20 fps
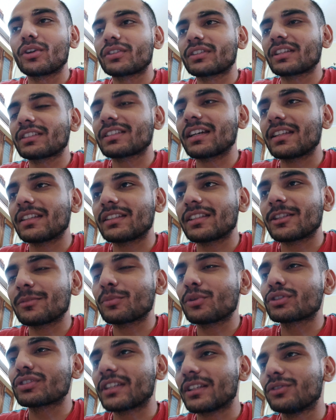और उसके साथ ही साथ मेरे
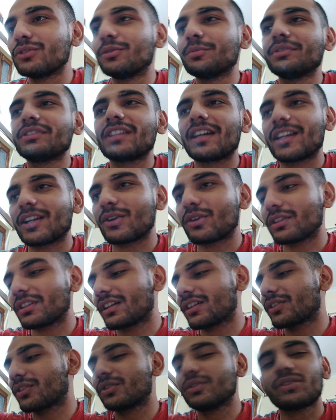को सैलून भी जाना
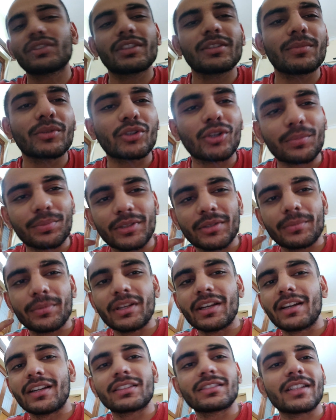होगा क्योंकि मेरे को अपनी
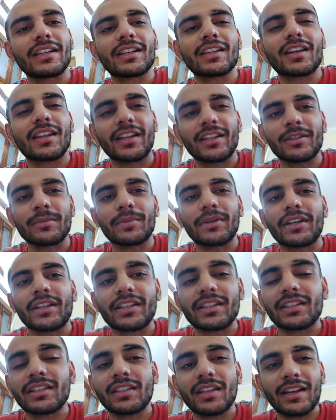बियर्ड सेट करानी
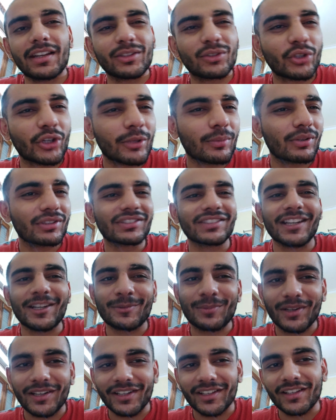पड़ेगी एंड थोड़ी बहुत
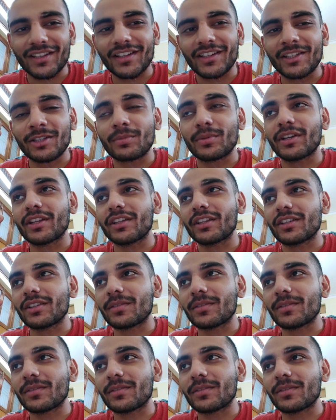साइड पार्टिंग करानी पड़ेगी